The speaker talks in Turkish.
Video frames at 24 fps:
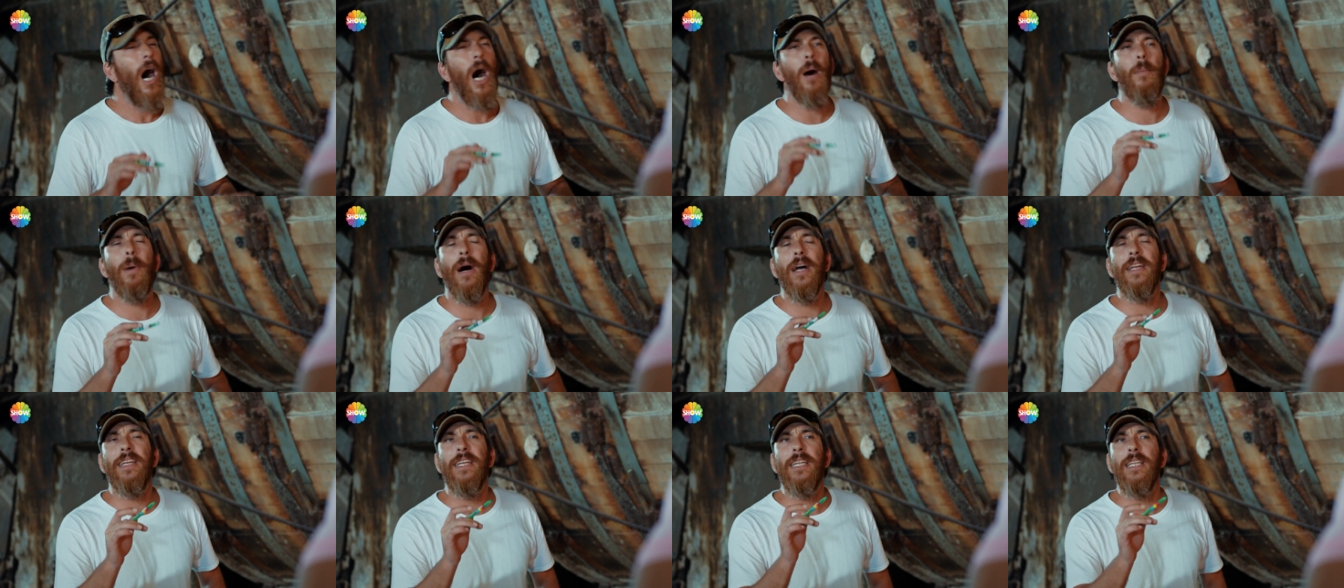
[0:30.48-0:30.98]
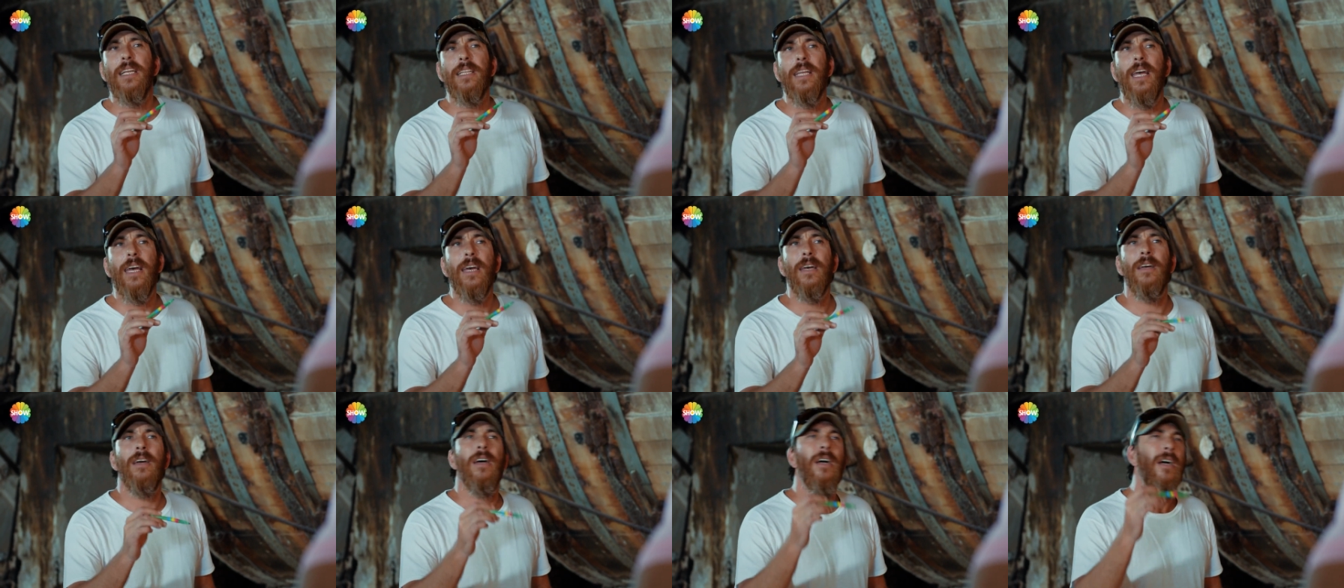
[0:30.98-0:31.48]
Ama yine
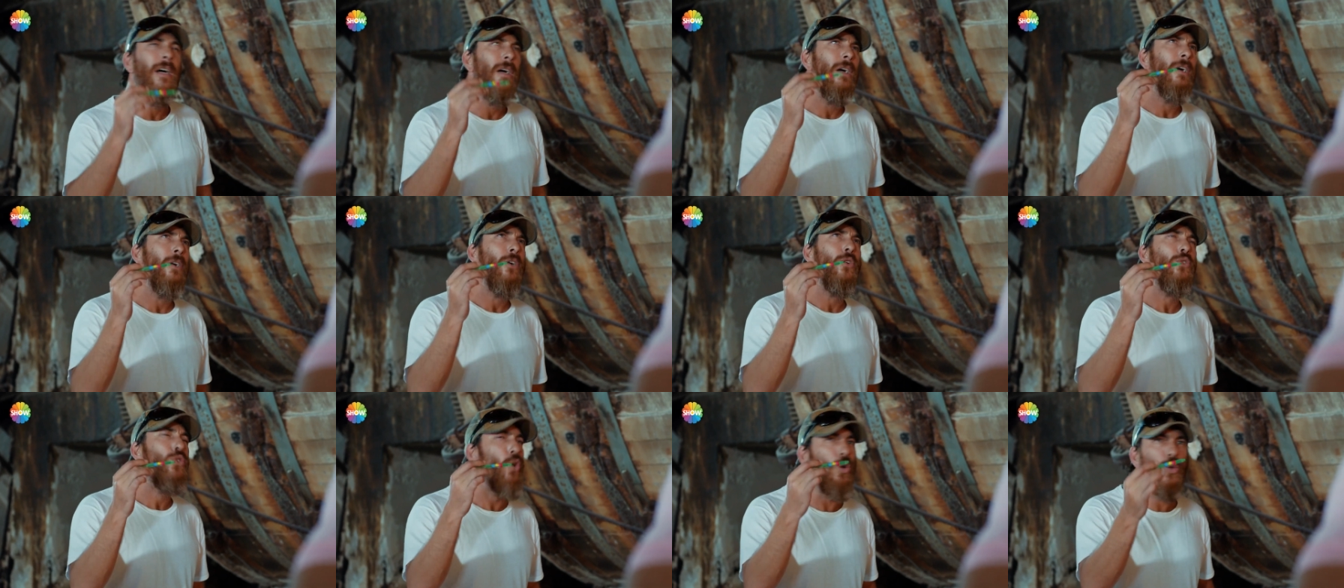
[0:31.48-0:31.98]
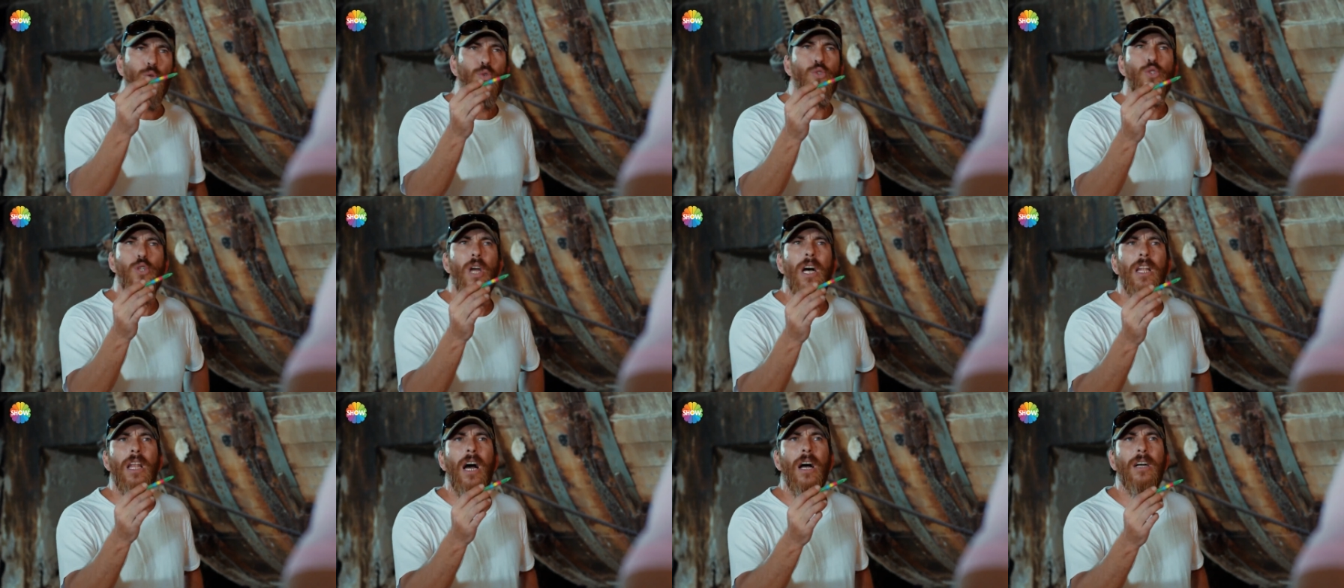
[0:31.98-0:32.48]
de
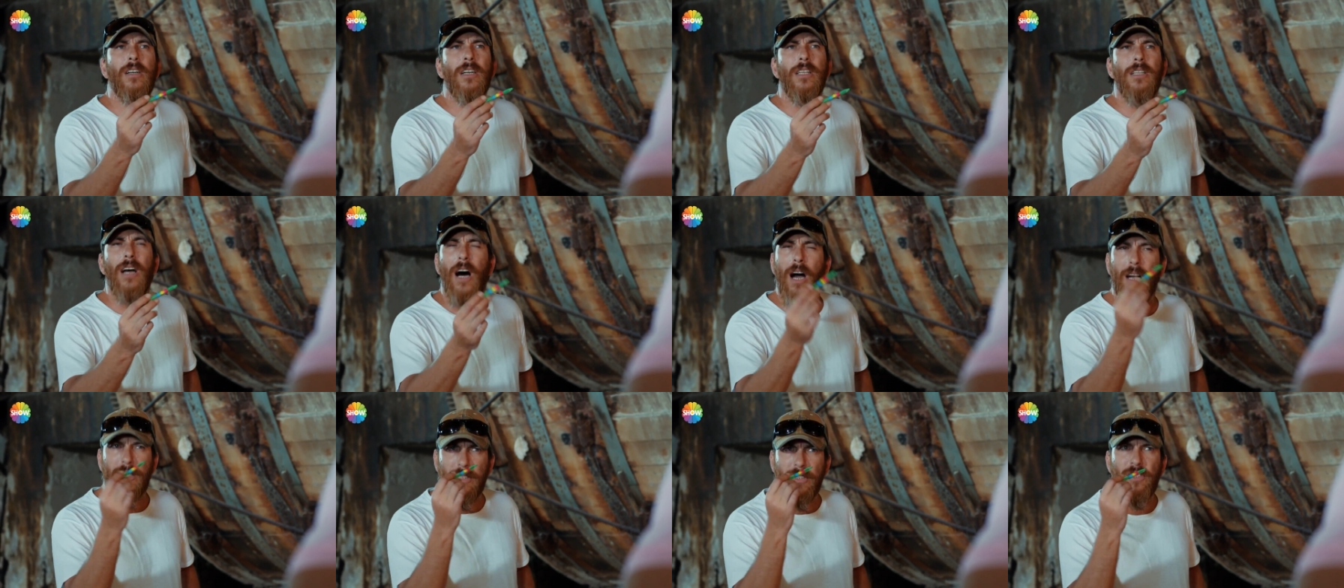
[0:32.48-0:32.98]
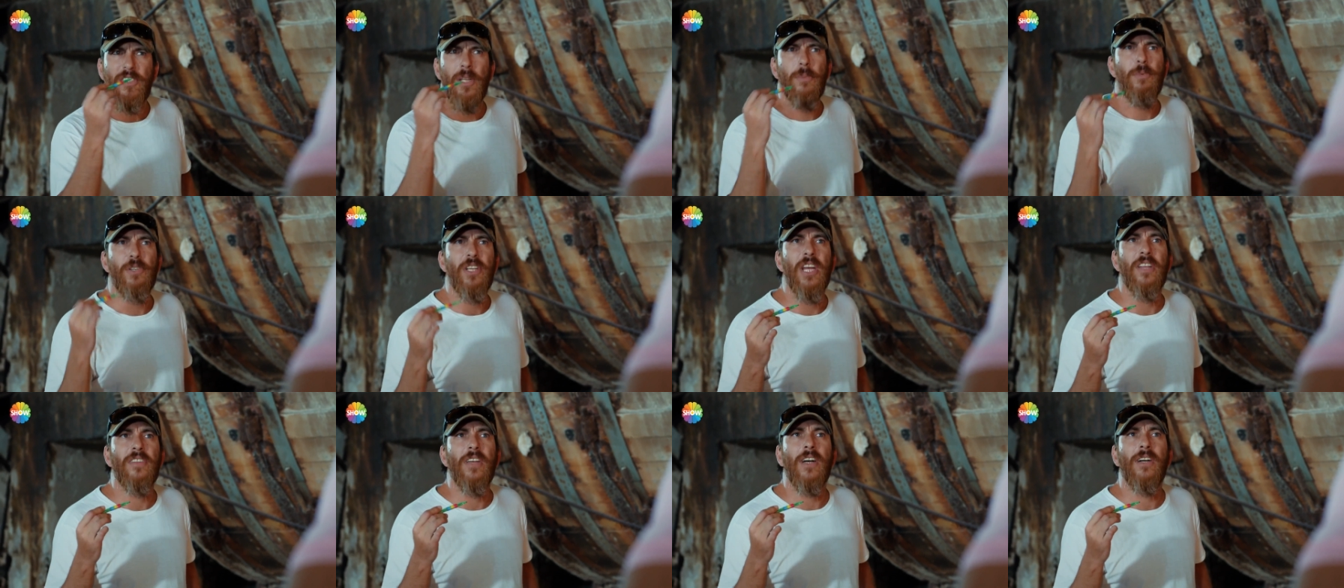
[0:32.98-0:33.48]
rolünüzle alakalı
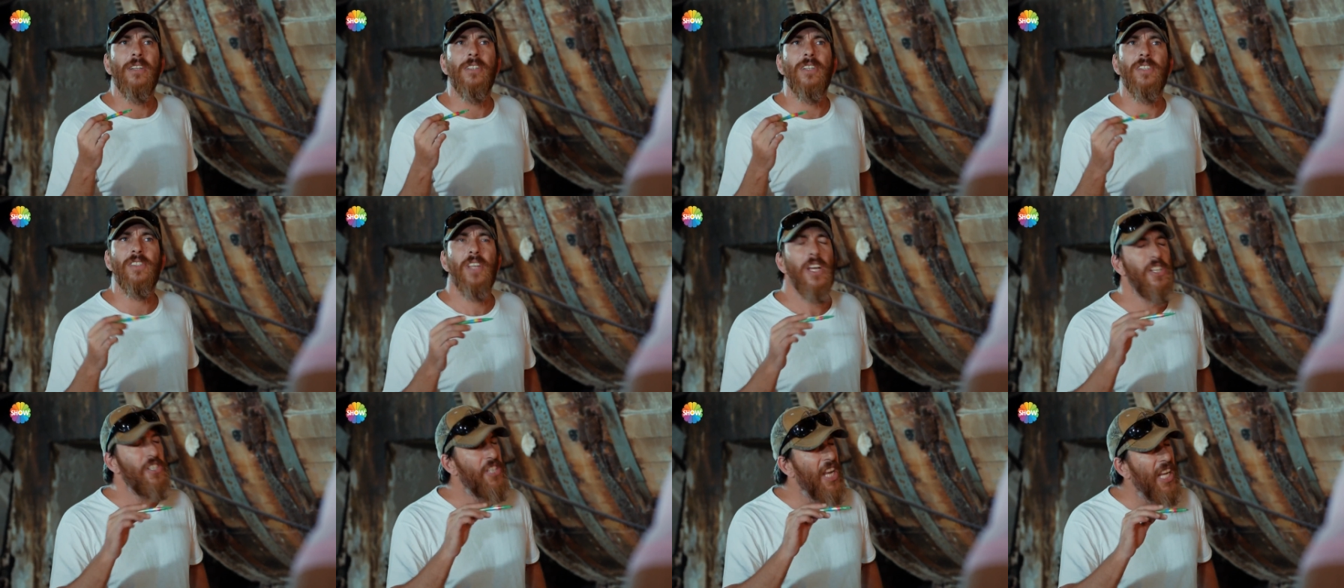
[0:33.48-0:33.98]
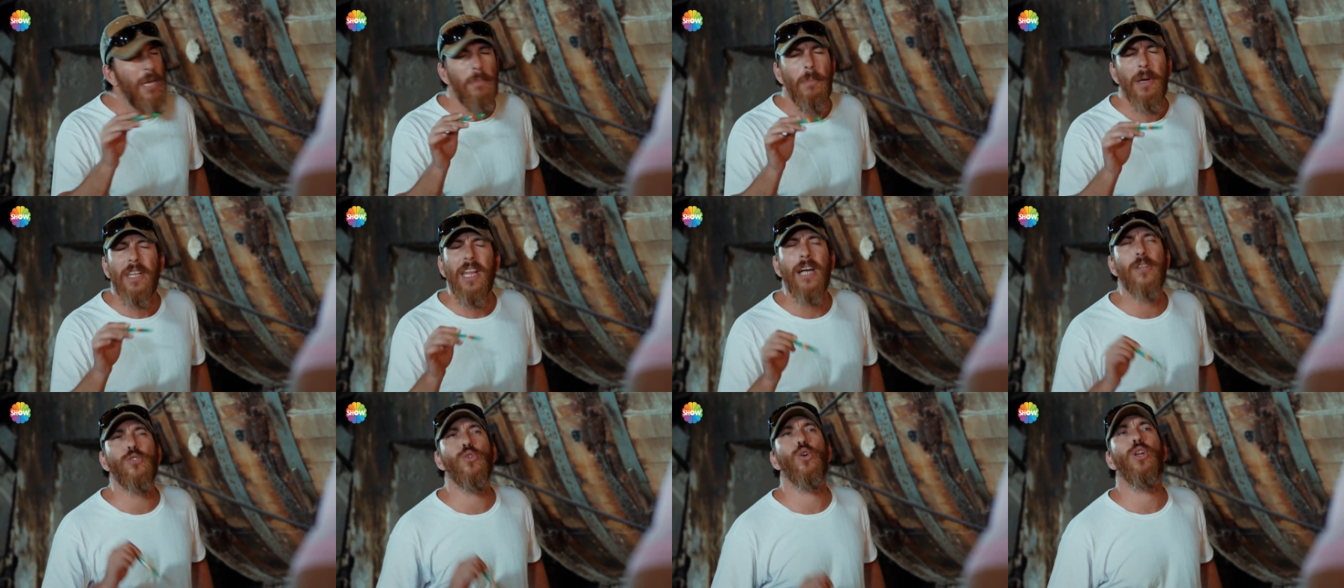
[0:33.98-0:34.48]
aklınıza bir şey takılırsa
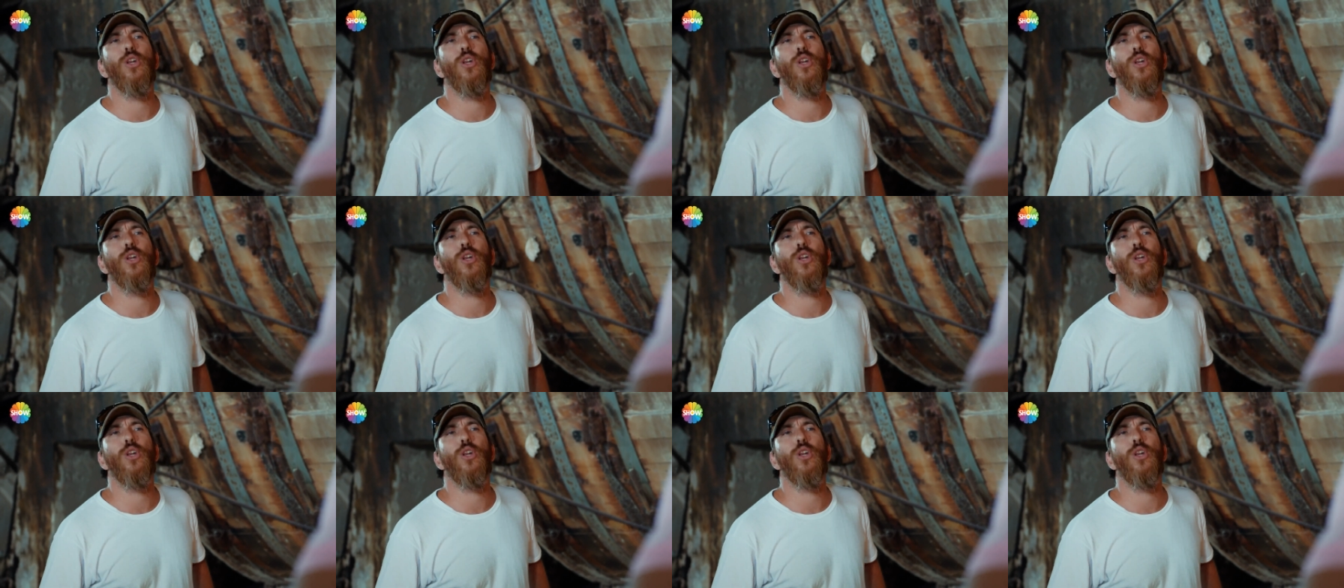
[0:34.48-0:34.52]
çekinmeden